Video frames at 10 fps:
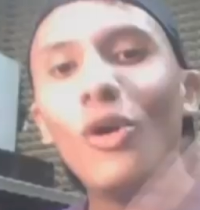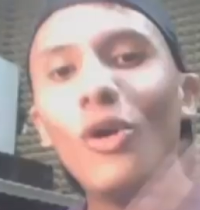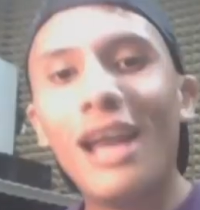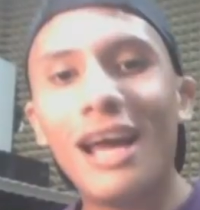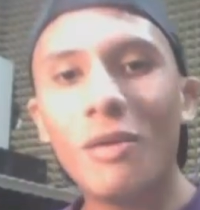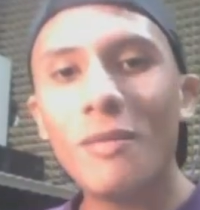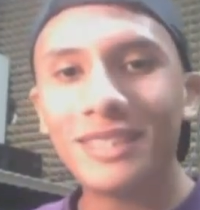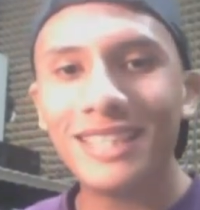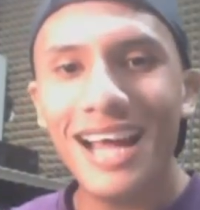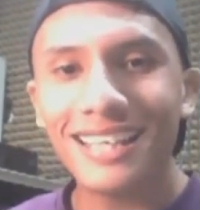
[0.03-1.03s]
Hola,
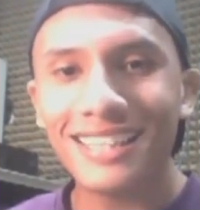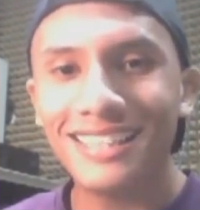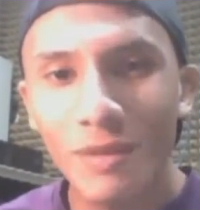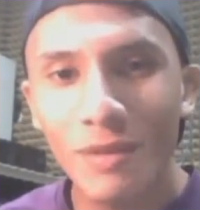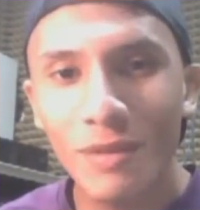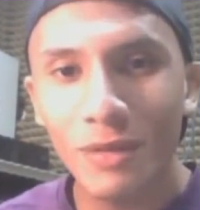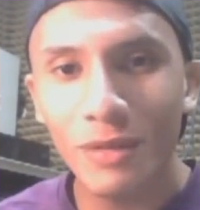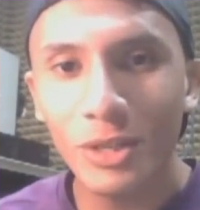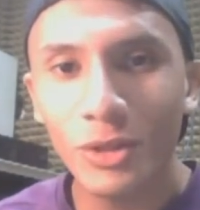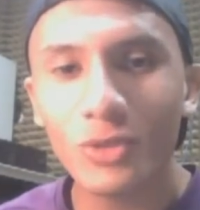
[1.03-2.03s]
¿cómo están? Sean
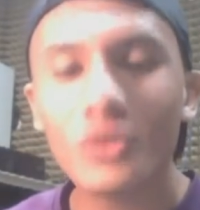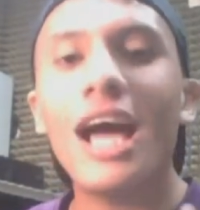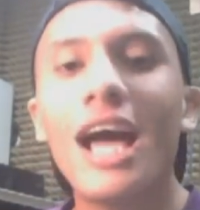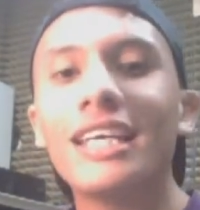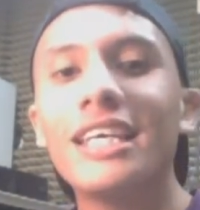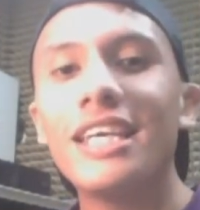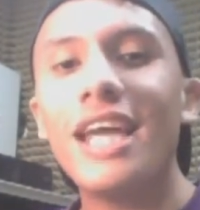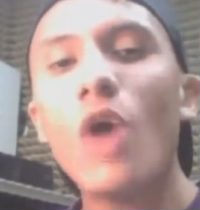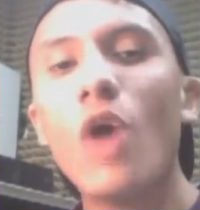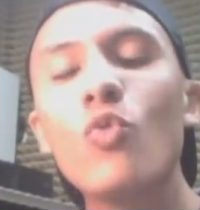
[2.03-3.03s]
bienvenidos
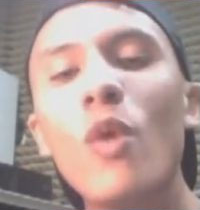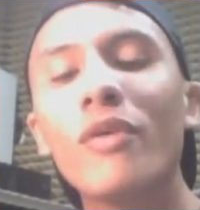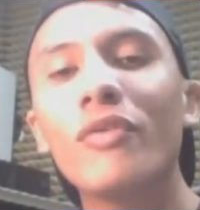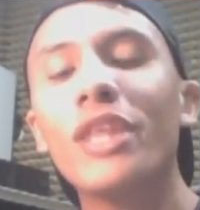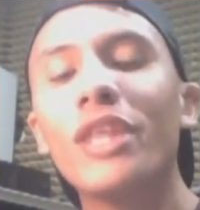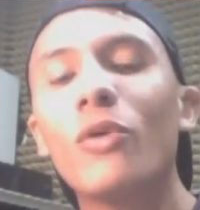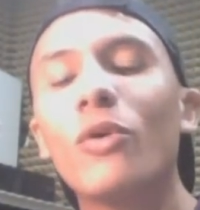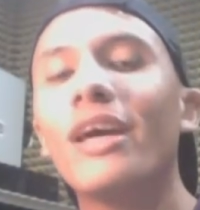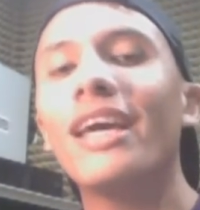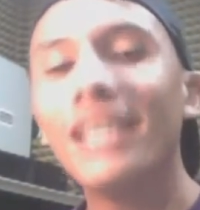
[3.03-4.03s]
aquí a un nuevo
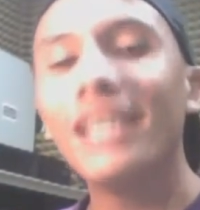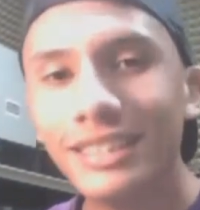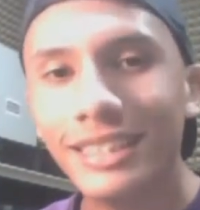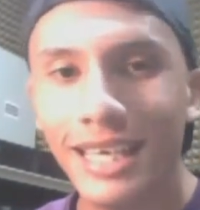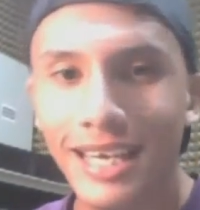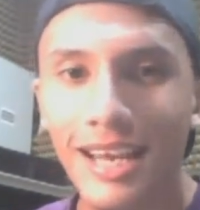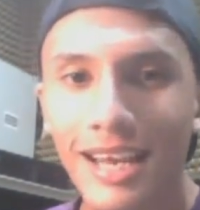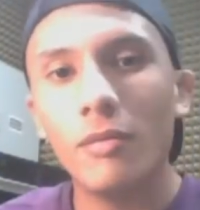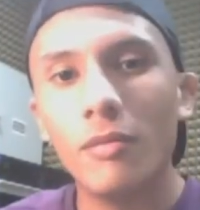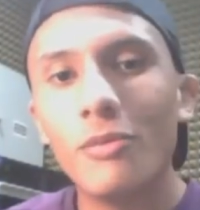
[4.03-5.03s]
video en este
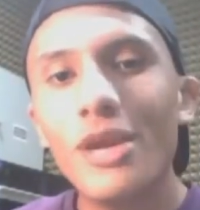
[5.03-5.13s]
canal.